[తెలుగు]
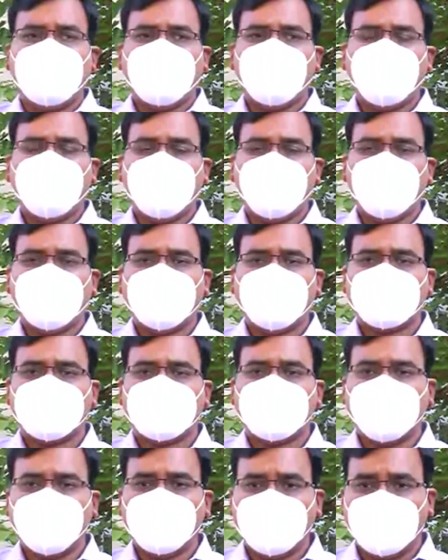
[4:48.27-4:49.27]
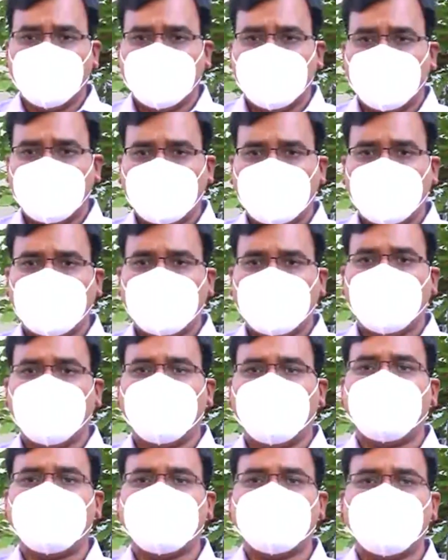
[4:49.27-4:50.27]
ఎంపీడీఓస్
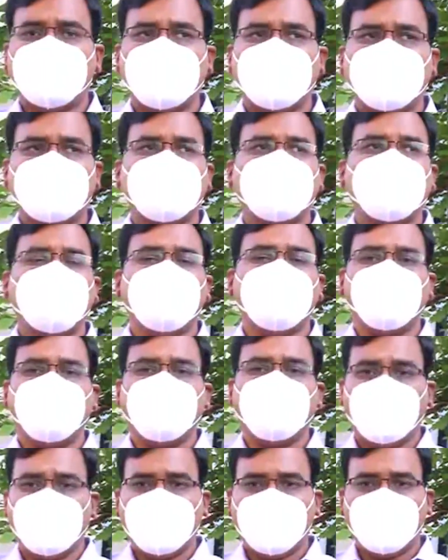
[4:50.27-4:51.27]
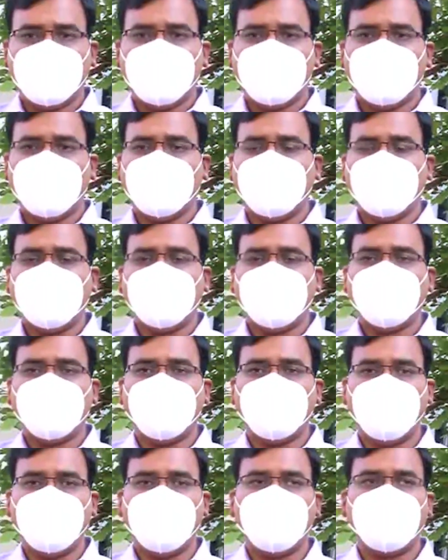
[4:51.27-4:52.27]
అలాగే తహసీల్దార్స్ని ఈ
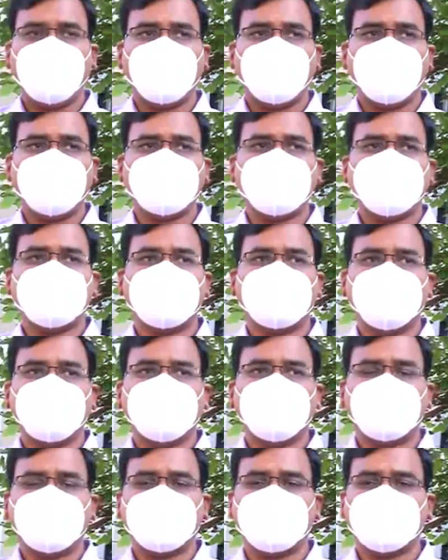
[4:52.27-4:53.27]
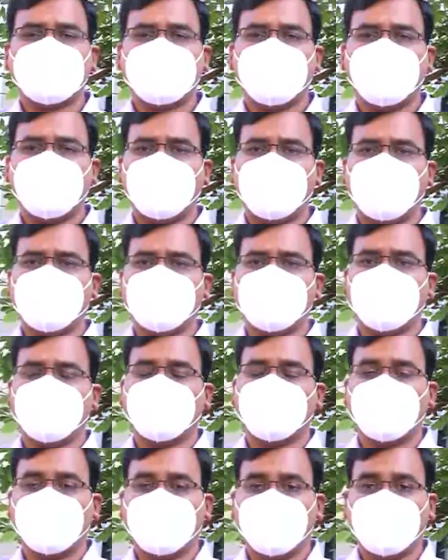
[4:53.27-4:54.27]
ఫీల్డ్ ఆపరేషన్స్కి ఇన్ఛార్జెస్గా పెట్టడం
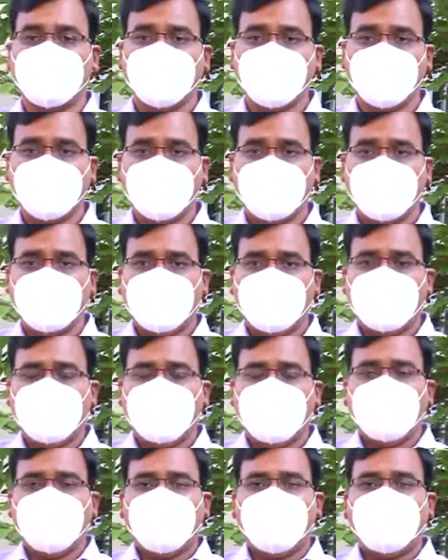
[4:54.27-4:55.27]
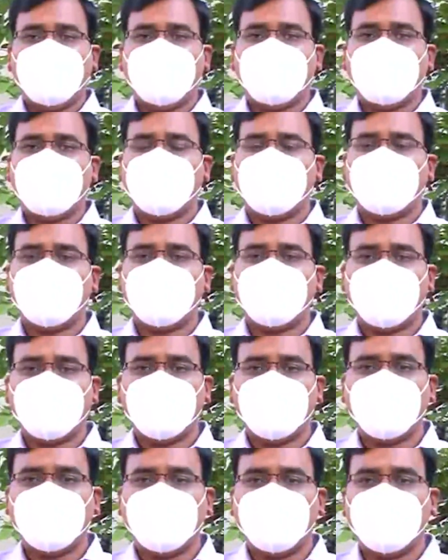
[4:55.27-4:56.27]
జరుగుతోంది వారి
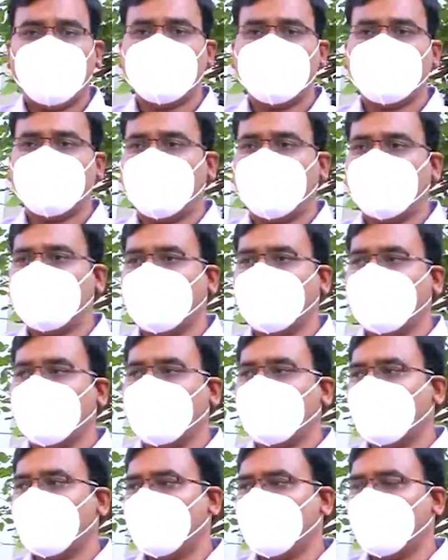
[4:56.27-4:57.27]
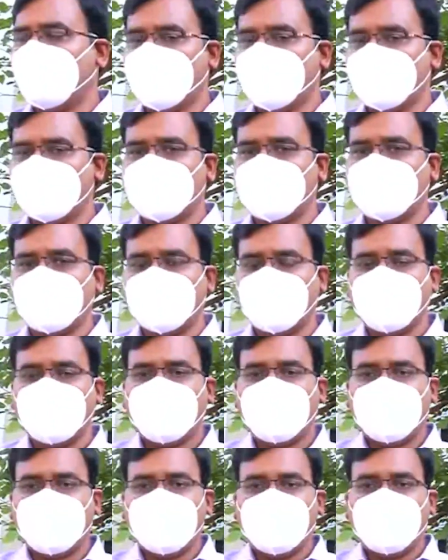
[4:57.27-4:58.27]
ఆధ్వర్యంలో విలేజ్ వార్డ్ సెక్రటేరియట్ వ్యవస్థ
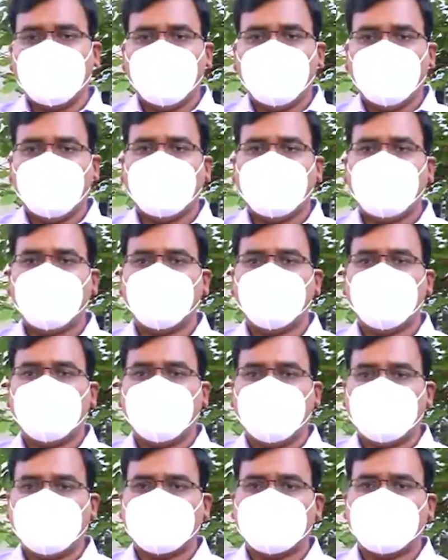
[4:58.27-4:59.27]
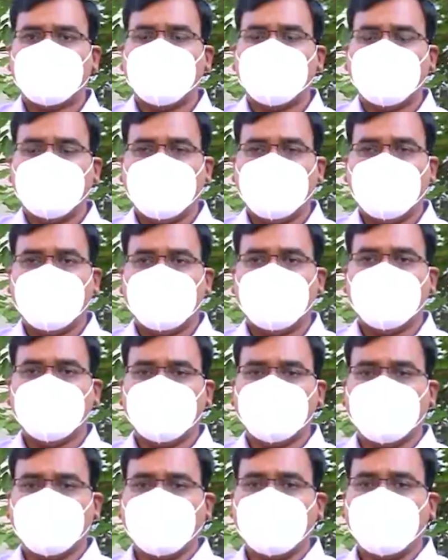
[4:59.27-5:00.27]
ఏఎన్ఎం ఆశా
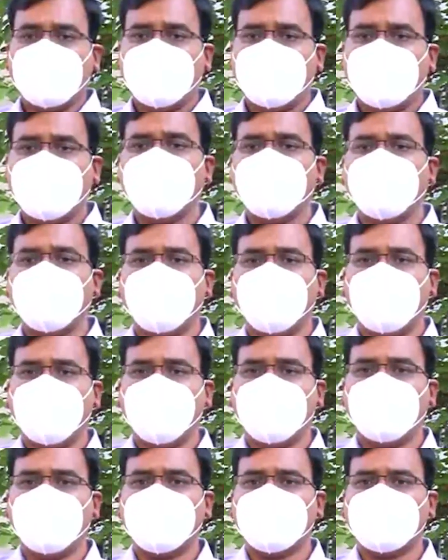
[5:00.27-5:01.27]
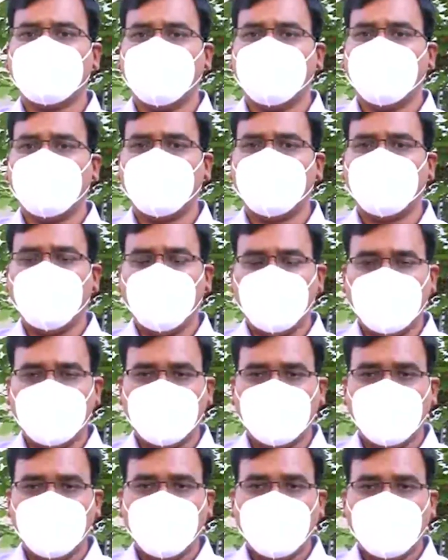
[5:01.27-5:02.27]
అండ్ వాలంటీర్స్ వీళ్ళందరూ
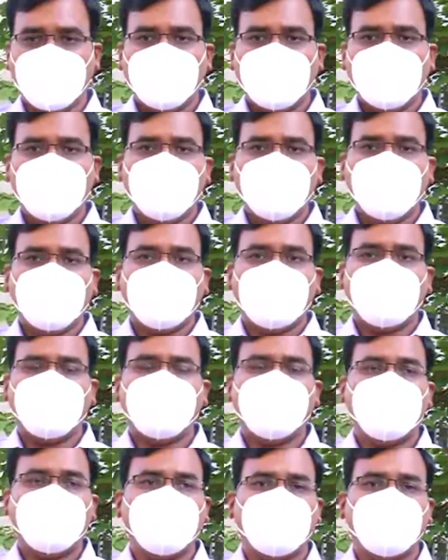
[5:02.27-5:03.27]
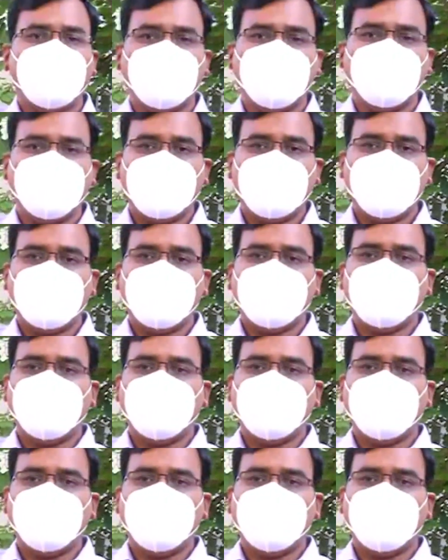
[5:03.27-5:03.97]
కూడా గ్రామాల్లో ఈ